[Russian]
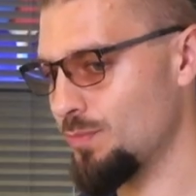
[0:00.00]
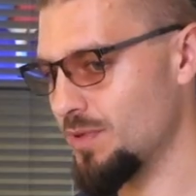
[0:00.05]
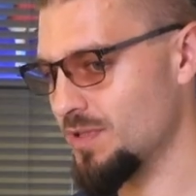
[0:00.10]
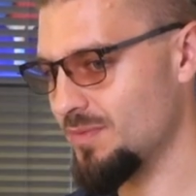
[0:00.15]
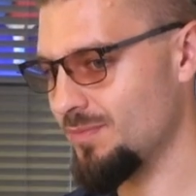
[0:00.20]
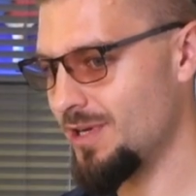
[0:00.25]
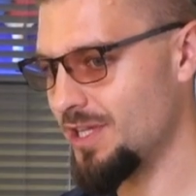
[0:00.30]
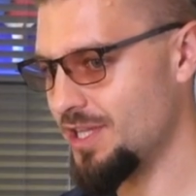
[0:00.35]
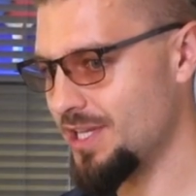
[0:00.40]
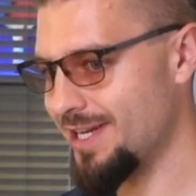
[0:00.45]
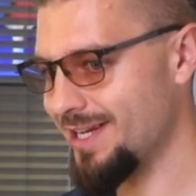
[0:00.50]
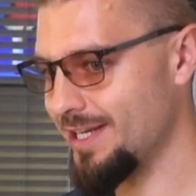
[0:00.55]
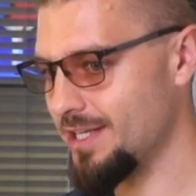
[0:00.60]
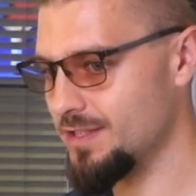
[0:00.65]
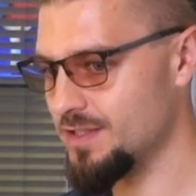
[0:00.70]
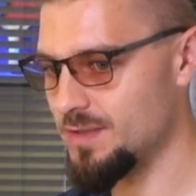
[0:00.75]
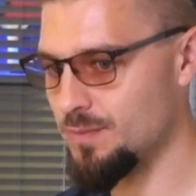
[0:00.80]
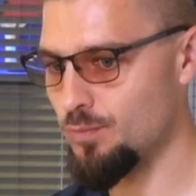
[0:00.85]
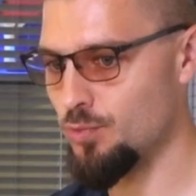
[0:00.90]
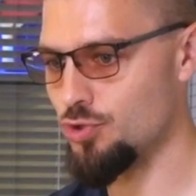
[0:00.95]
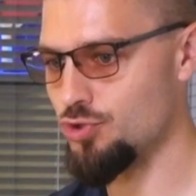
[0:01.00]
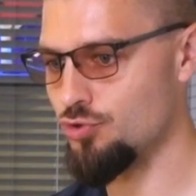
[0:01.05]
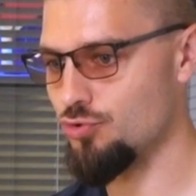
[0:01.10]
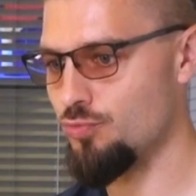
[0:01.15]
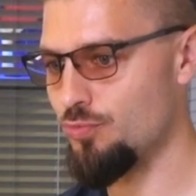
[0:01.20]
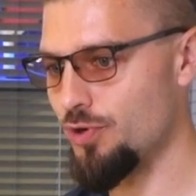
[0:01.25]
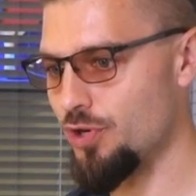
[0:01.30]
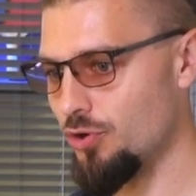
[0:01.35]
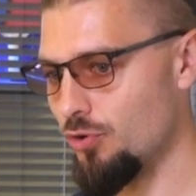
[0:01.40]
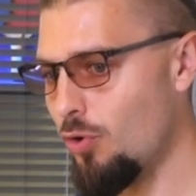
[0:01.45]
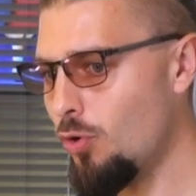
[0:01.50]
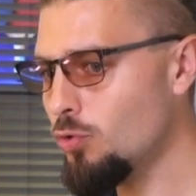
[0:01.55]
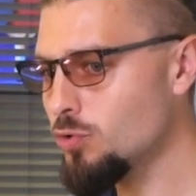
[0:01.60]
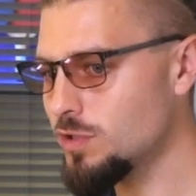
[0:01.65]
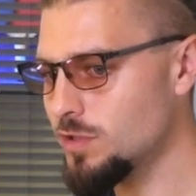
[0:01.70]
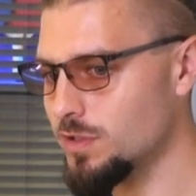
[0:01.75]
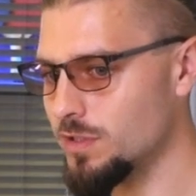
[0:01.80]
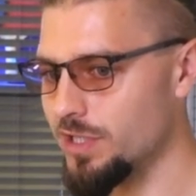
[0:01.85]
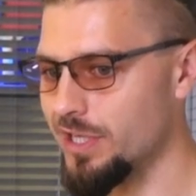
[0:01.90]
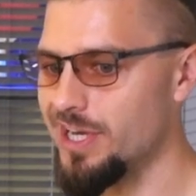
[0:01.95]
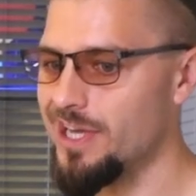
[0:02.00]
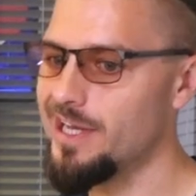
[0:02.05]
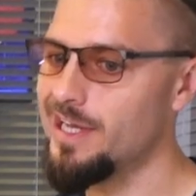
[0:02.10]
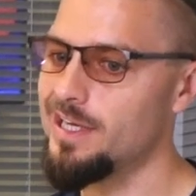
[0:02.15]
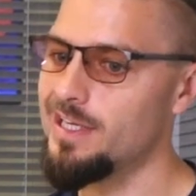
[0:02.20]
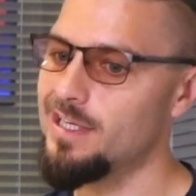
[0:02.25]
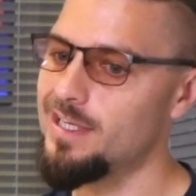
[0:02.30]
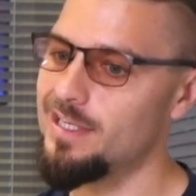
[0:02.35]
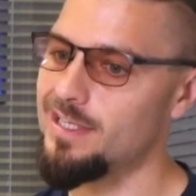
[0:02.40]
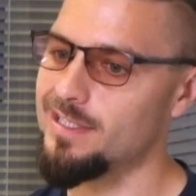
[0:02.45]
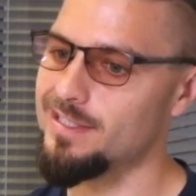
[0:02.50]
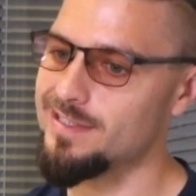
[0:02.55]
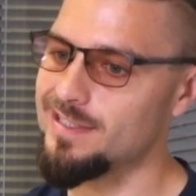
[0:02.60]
посмотрели цепочку прероутинг. А,